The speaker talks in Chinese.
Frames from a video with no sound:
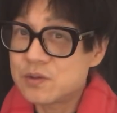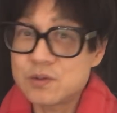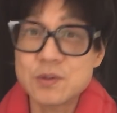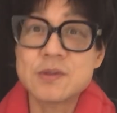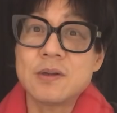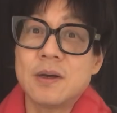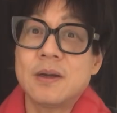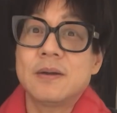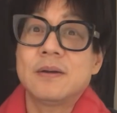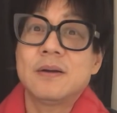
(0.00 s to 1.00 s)
就死
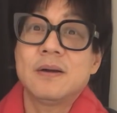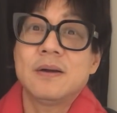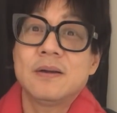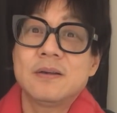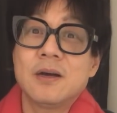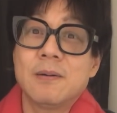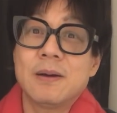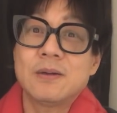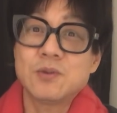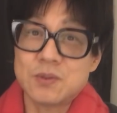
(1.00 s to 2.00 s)
了，知道
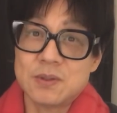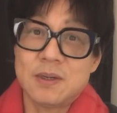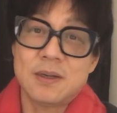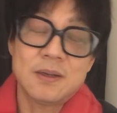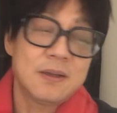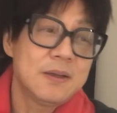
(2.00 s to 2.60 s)
吧？就死了。